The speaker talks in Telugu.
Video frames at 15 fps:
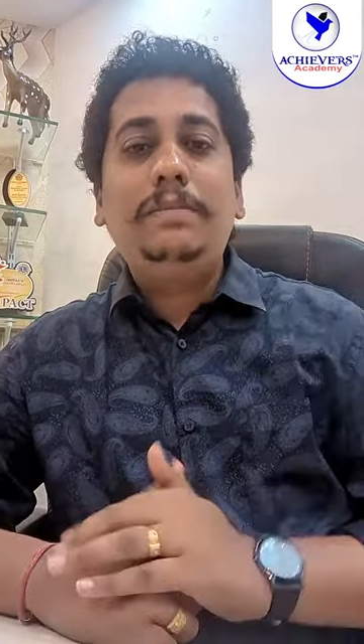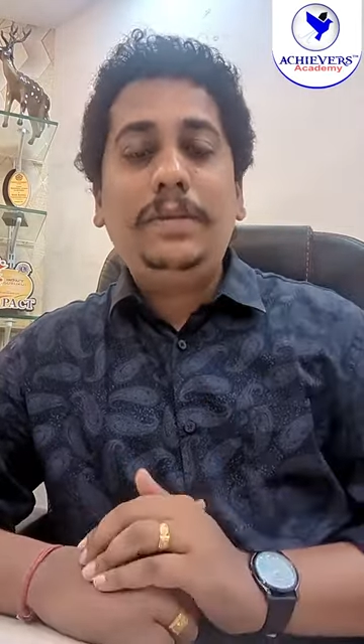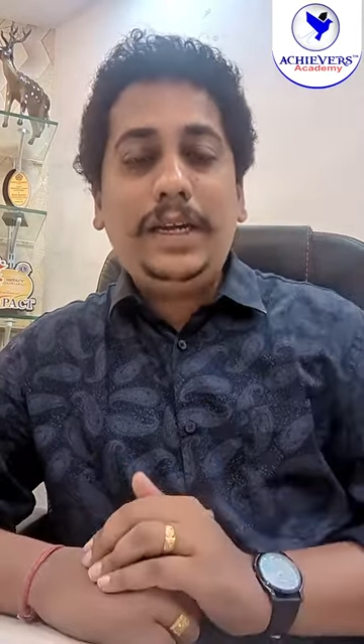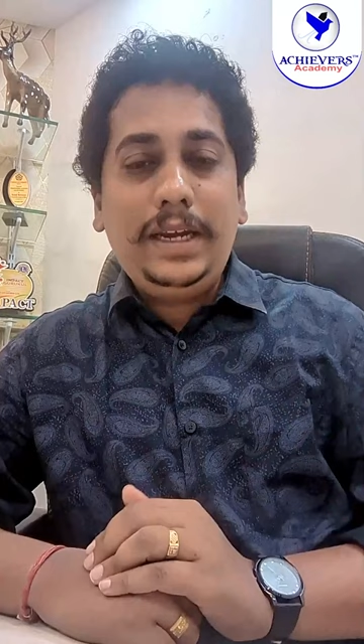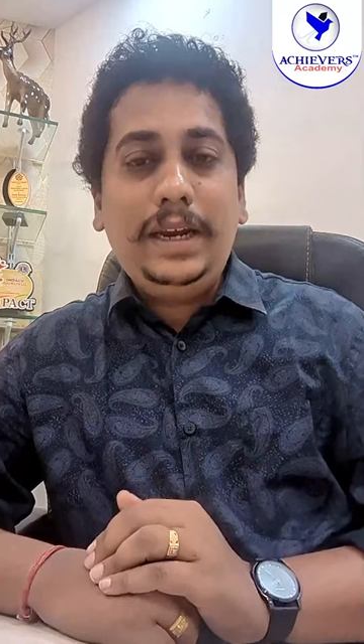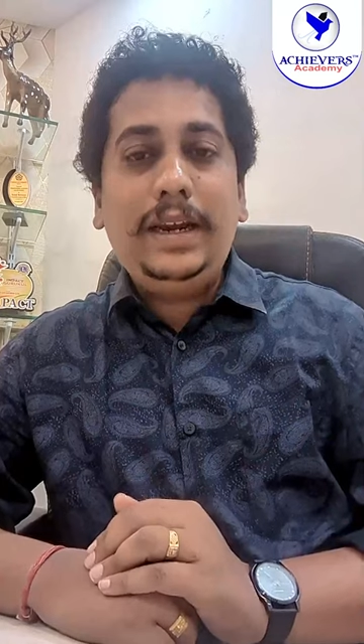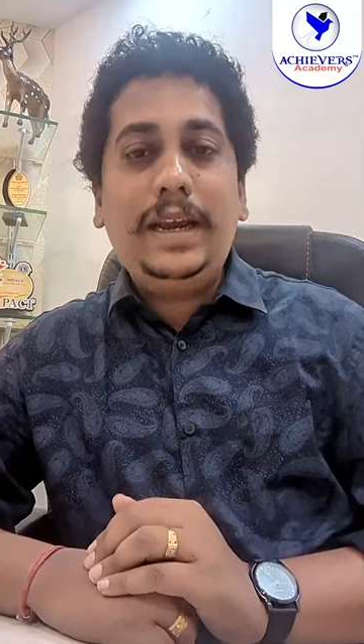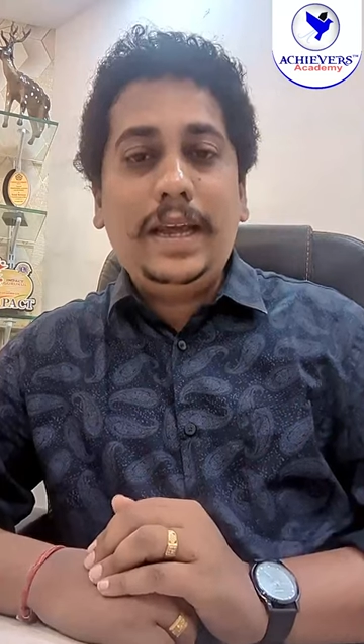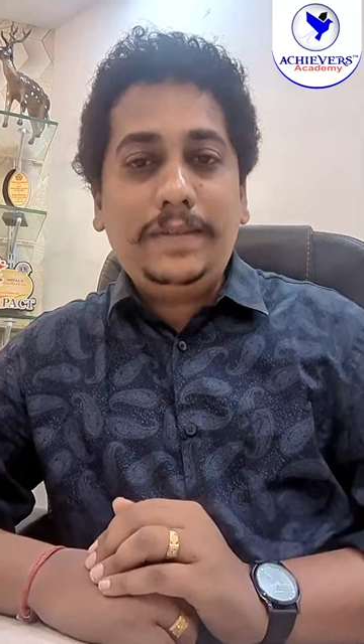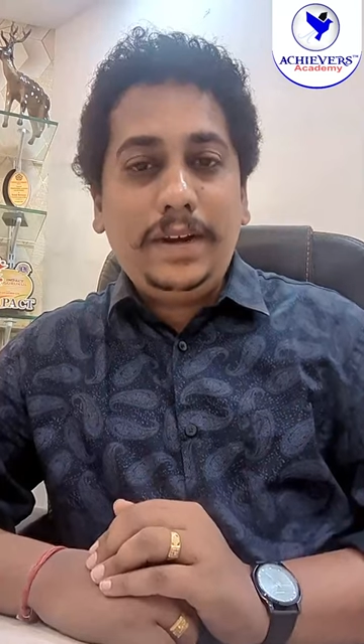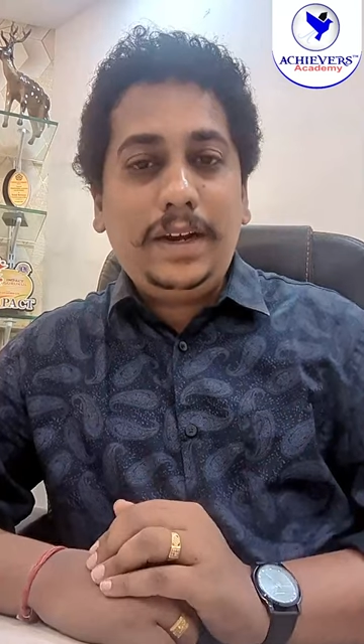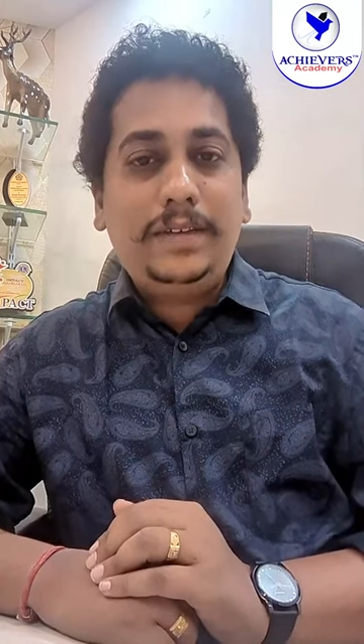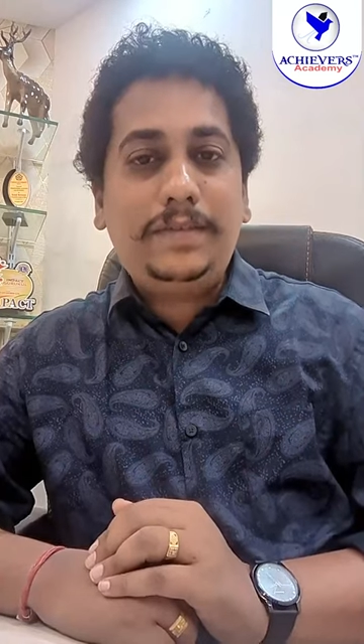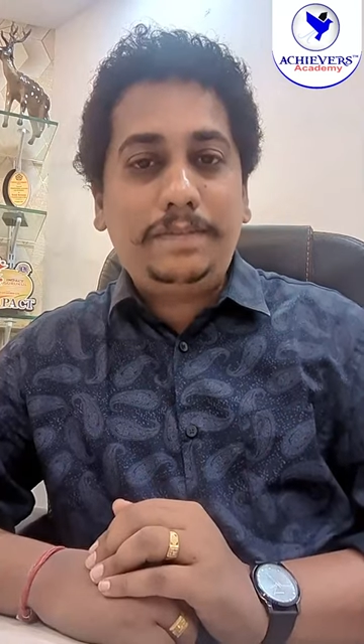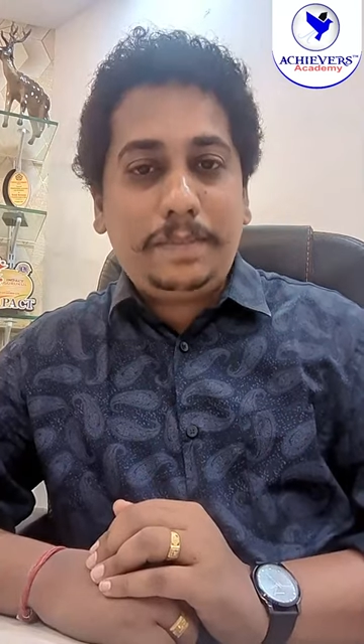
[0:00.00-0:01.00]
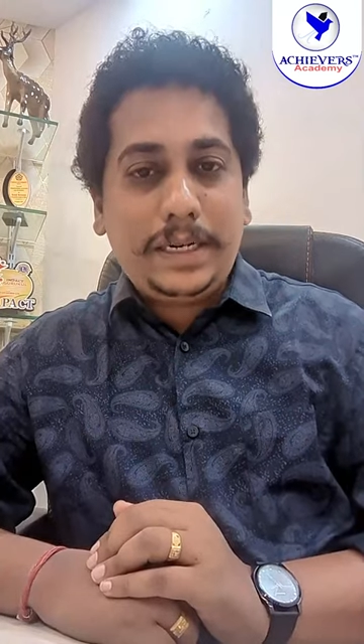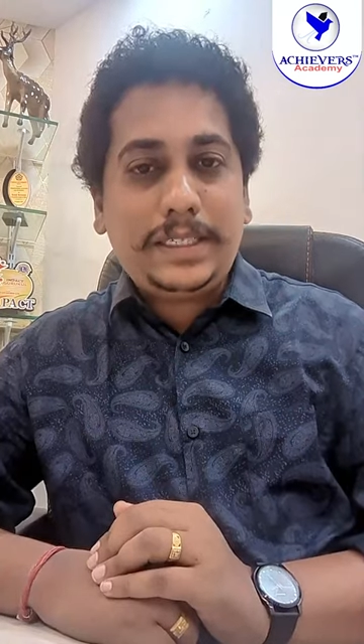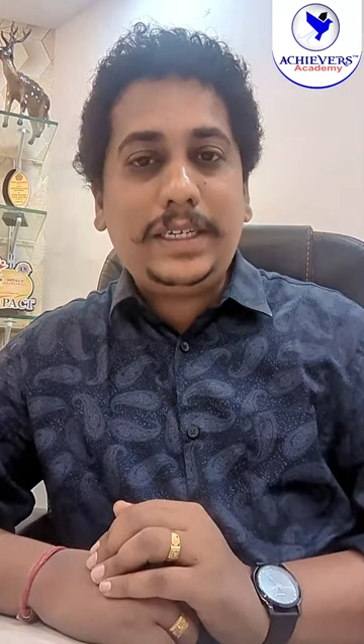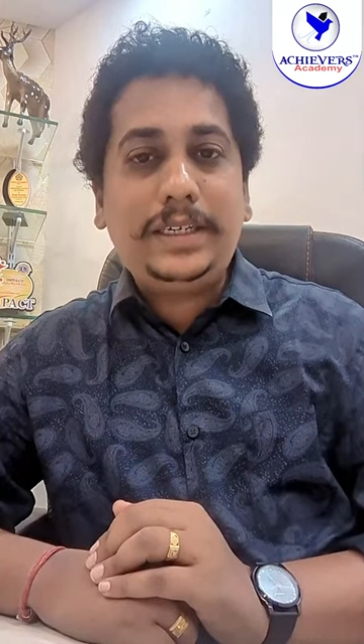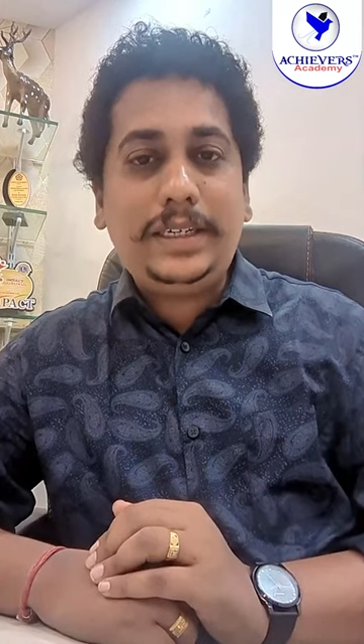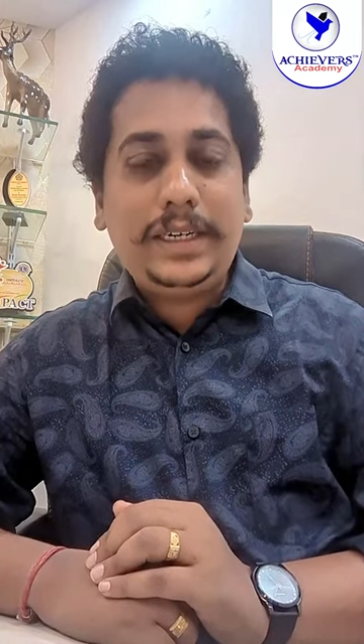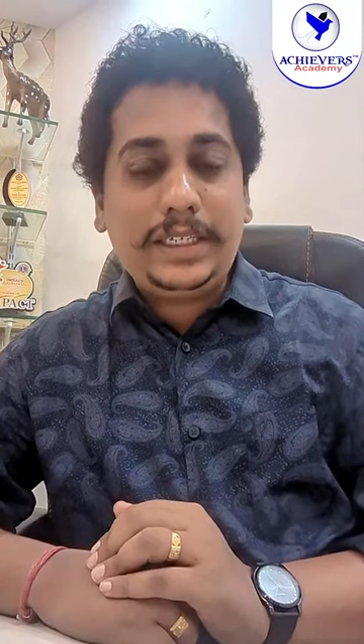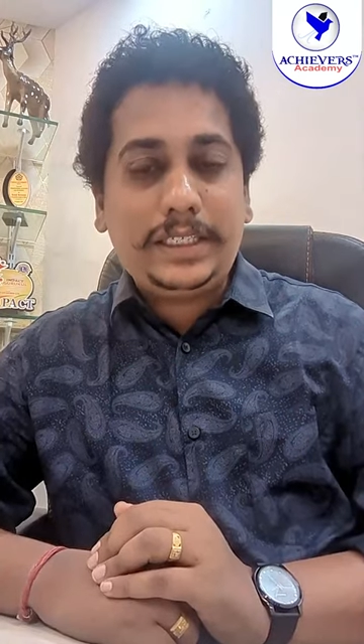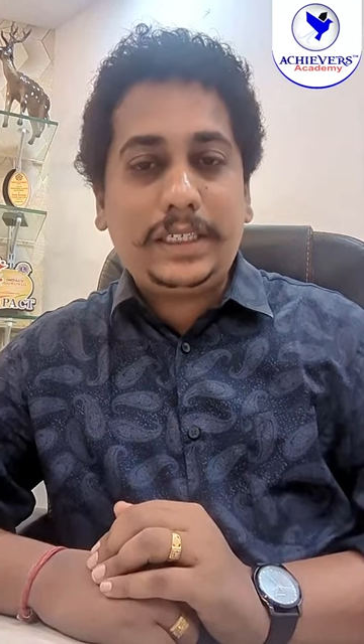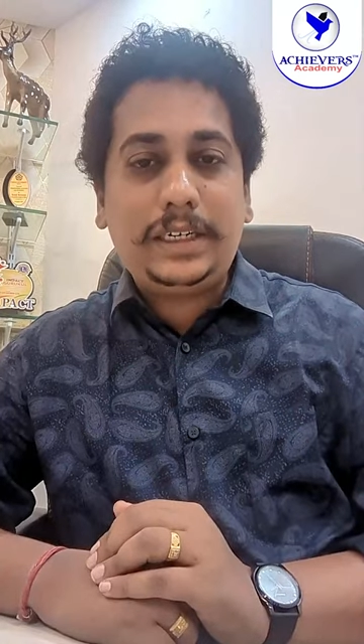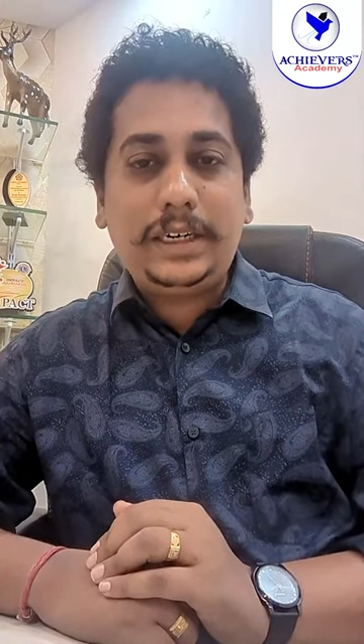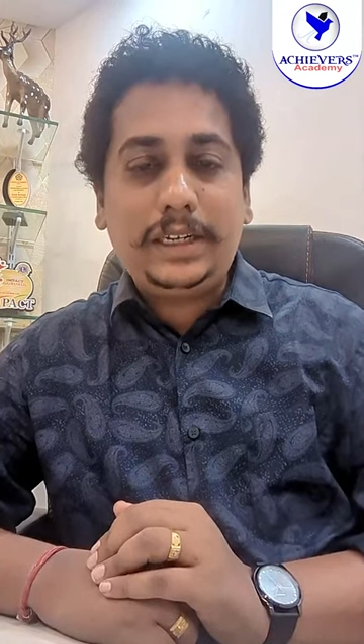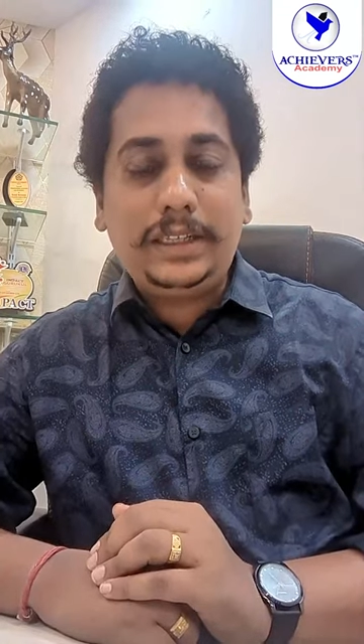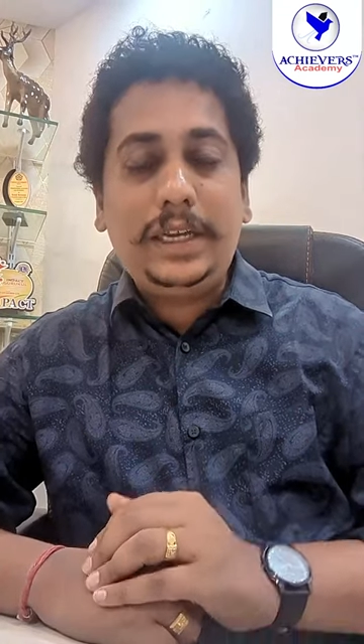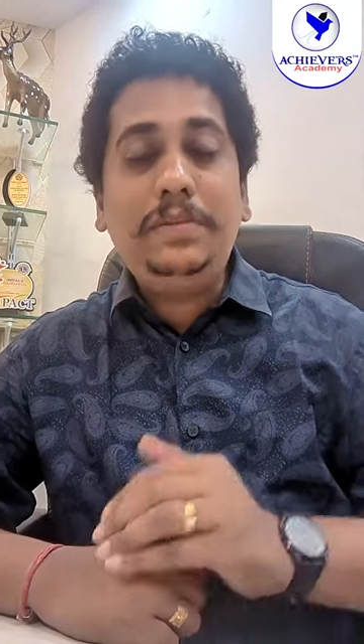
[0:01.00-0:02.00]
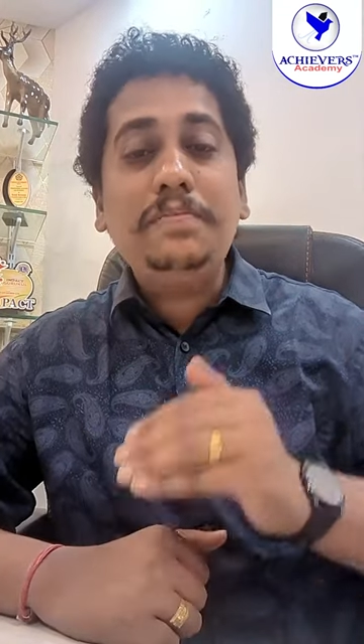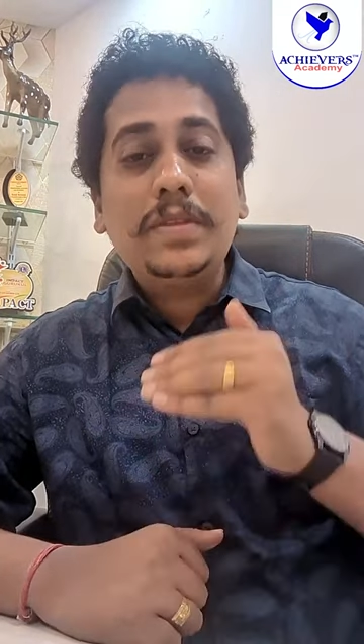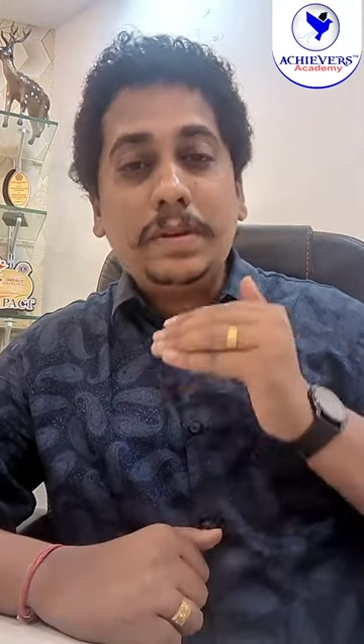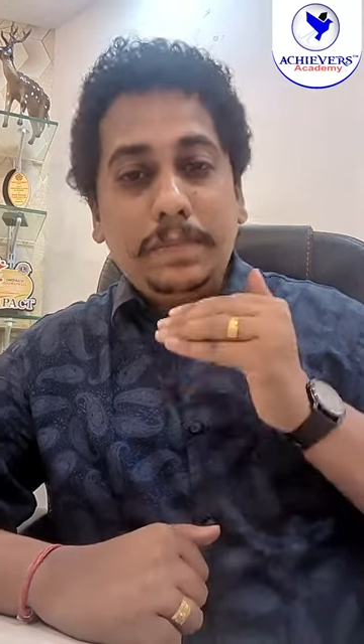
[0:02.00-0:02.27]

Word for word: మీ లెవెల్ ఆఫ్ ప్రజెంటేషన్ అనేది